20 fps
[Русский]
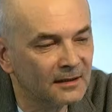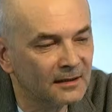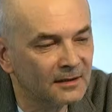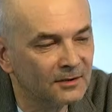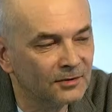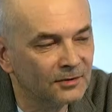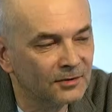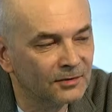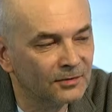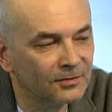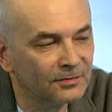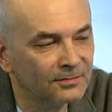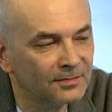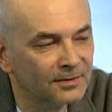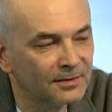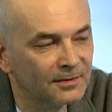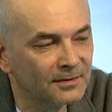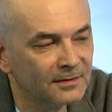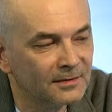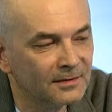который
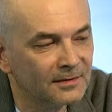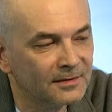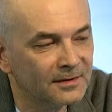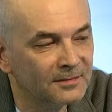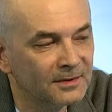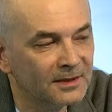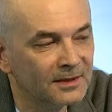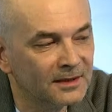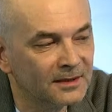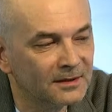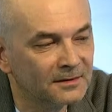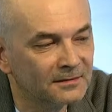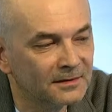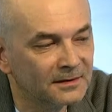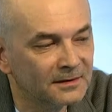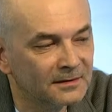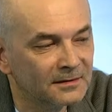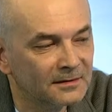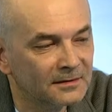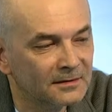был
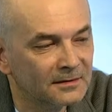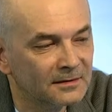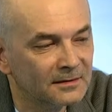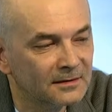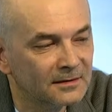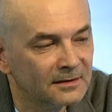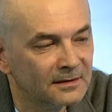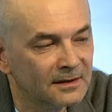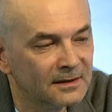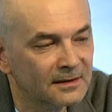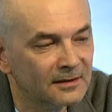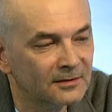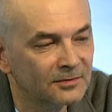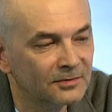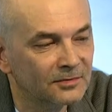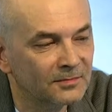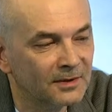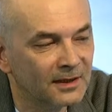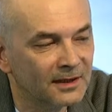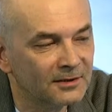номинирован на
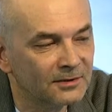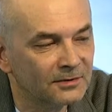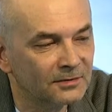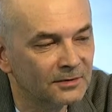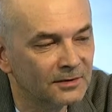золотую маску.